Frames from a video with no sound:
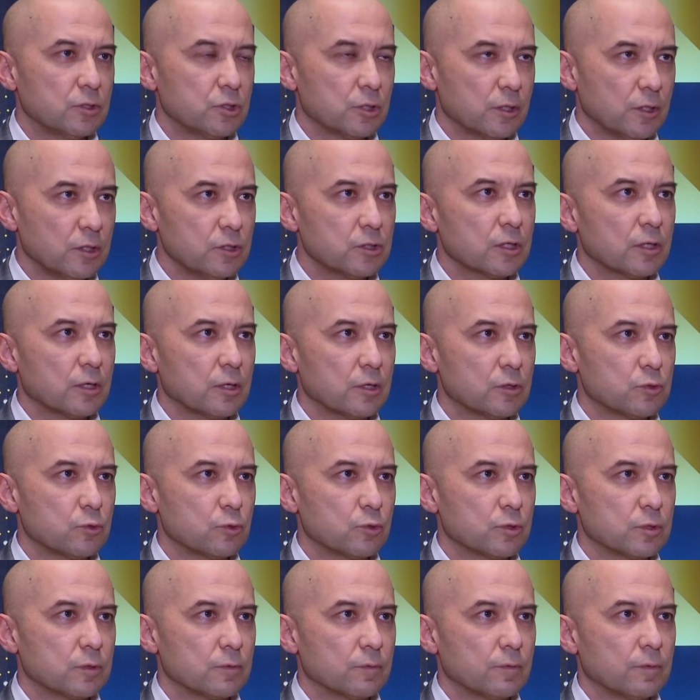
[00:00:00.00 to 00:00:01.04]
человеческих
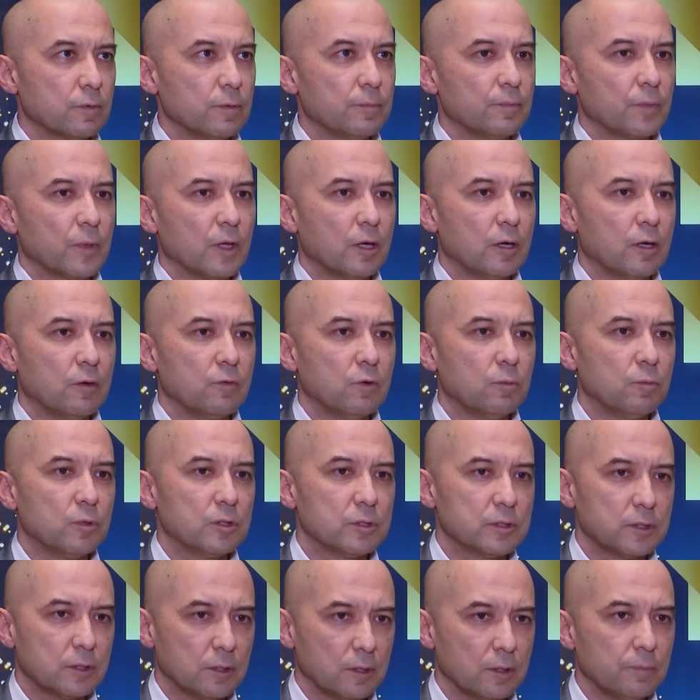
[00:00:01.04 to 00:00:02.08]
ресурсов, в
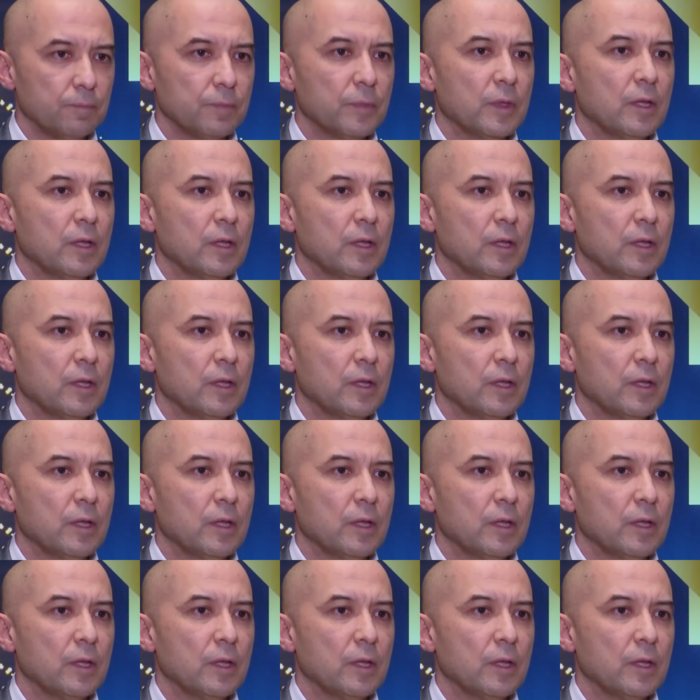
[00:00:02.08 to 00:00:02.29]
области